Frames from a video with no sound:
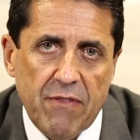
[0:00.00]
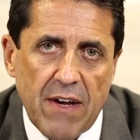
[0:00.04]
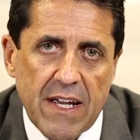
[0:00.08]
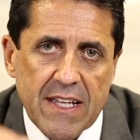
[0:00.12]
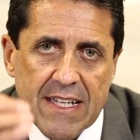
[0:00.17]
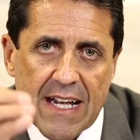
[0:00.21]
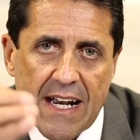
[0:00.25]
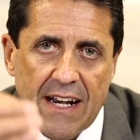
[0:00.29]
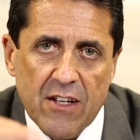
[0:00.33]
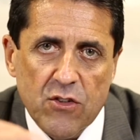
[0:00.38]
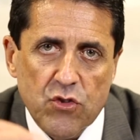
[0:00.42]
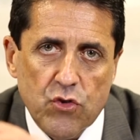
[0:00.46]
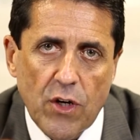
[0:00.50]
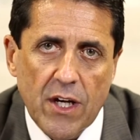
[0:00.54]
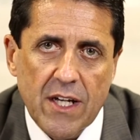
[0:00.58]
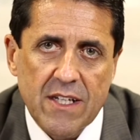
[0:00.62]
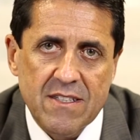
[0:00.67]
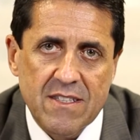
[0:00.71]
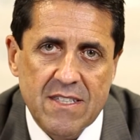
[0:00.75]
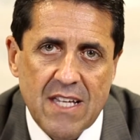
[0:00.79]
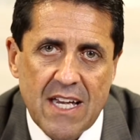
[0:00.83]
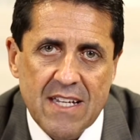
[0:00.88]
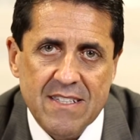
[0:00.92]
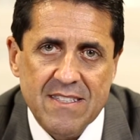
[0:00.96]
Vai entrar na sua
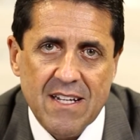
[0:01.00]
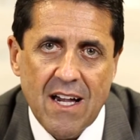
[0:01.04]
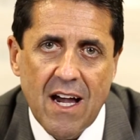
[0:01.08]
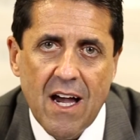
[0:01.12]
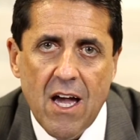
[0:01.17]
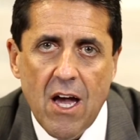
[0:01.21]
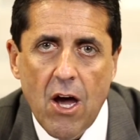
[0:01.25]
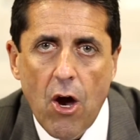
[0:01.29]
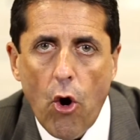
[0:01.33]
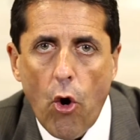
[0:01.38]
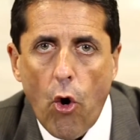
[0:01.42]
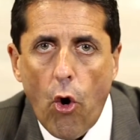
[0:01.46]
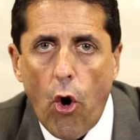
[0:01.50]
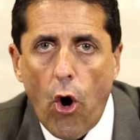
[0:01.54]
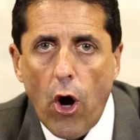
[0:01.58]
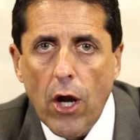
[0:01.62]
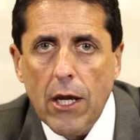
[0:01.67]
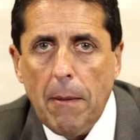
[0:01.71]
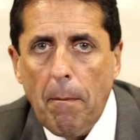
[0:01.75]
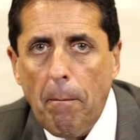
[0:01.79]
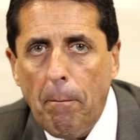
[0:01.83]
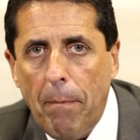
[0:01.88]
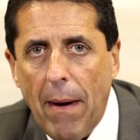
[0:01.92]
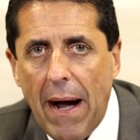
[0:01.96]
residência,
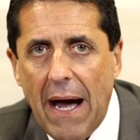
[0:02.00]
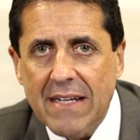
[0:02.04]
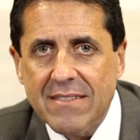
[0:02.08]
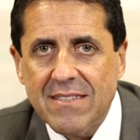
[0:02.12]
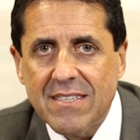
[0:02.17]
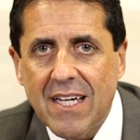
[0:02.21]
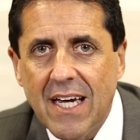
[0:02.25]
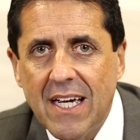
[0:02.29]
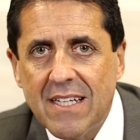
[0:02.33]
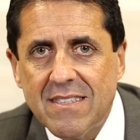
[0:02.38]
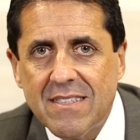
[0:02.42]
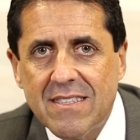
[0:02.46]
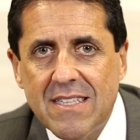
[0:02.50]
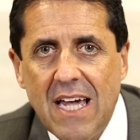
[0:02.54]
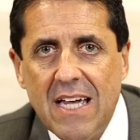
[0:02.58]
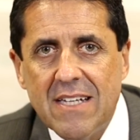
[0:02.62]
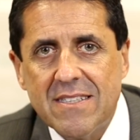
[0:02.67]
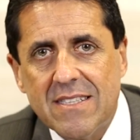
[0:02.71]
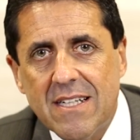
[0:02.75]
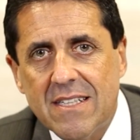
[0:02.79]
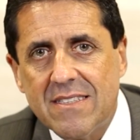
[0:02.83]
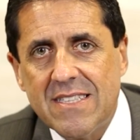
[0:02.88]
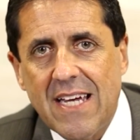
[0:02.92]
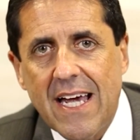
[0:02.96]
olhe, passe,
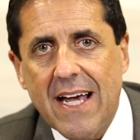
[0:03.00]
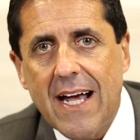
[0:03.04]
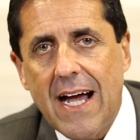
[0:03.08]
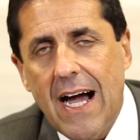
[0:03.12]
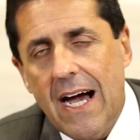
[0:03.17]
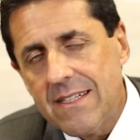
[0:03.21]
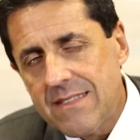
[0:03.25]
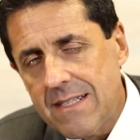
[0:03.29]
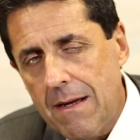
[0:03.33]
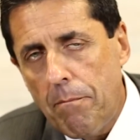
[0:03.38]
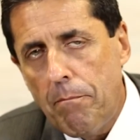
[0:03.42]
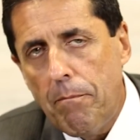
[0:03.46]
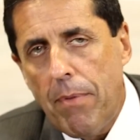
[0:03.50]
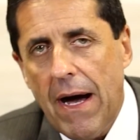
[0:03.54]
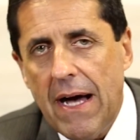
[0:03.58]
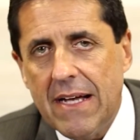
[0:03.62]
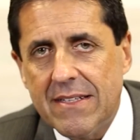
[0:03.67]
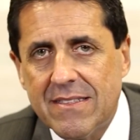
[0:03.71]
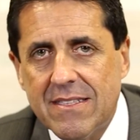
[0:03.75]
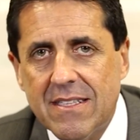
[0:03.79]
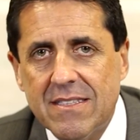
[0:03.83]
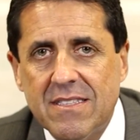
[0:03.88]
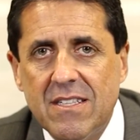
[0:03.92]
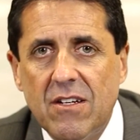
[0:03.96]
residência, se é casa,
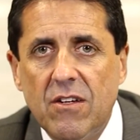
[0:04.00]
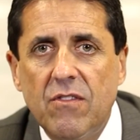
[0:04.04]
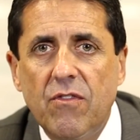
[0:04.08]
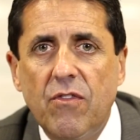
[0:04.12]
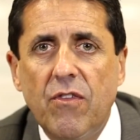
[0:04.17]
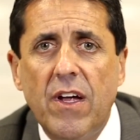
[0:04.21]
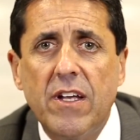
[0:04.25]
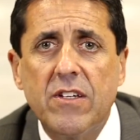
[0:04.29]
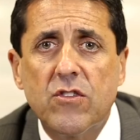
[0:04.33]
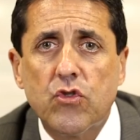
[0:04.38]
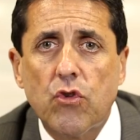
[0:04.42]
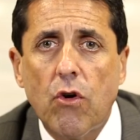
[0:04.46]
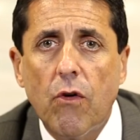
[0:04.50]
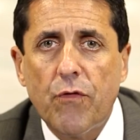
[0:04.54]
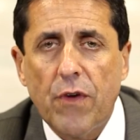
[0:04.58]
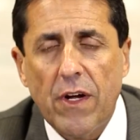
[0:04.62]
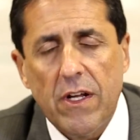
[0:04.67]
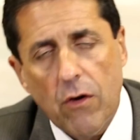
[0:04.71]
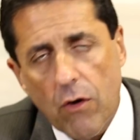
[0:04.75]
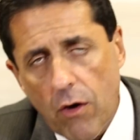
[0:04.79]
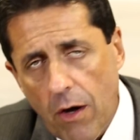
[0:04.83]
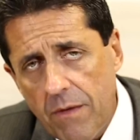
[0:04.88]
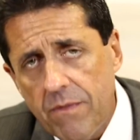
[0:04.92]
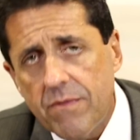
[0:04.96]
passa, se é desconfiar
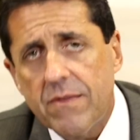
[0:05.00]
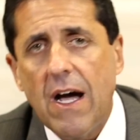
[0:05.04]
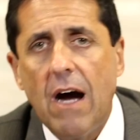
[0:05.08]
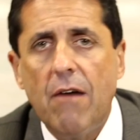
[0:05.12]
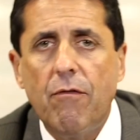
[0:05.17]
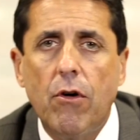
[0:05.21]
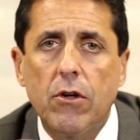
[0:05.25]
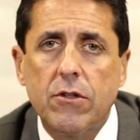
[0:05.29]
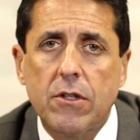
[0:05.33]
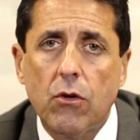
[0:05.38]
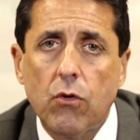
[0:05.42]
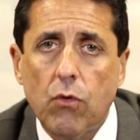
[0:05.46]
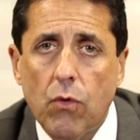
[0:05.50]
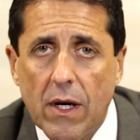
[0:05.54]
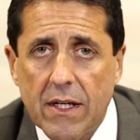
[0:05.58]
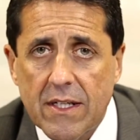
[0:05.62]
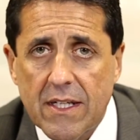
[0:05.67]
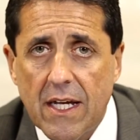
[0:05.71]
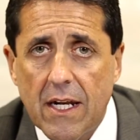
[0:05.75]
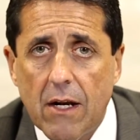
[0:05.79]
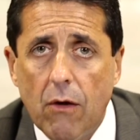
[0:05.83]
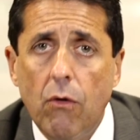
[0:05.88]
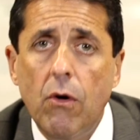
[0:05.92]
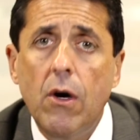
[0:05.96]
de alguém, dá a volta no
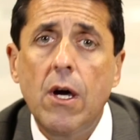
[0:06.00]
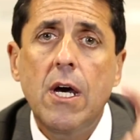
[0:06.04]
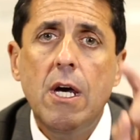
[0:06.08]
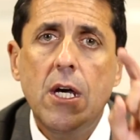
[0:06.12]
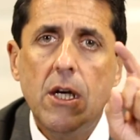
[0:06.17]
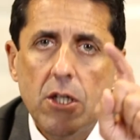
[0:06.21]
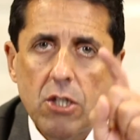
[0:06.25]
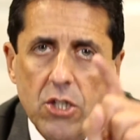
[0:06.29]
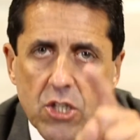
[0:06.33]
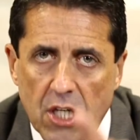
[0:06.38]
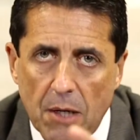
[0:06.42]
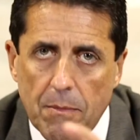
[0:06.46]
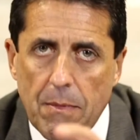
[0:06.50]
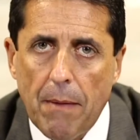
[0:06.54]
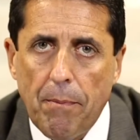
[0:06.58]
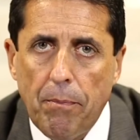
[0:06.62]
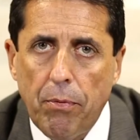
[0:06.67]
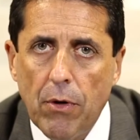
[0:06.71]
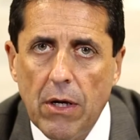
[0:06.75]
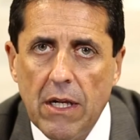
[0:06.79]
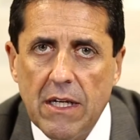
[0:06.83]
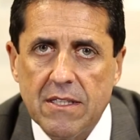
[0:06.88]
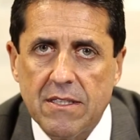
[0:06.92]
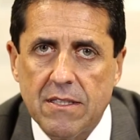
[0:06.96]
quarteirão, chame a
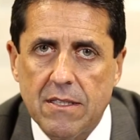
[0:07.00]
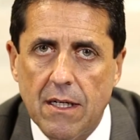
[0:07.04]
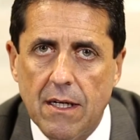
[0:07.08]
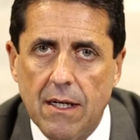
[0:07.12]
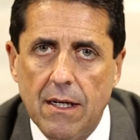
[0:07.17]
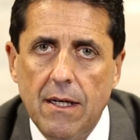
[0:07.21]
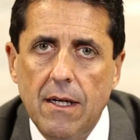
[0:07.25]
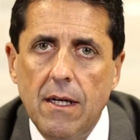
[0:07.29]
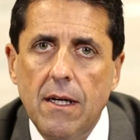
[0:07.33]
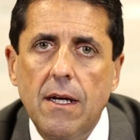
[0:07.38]
polícia.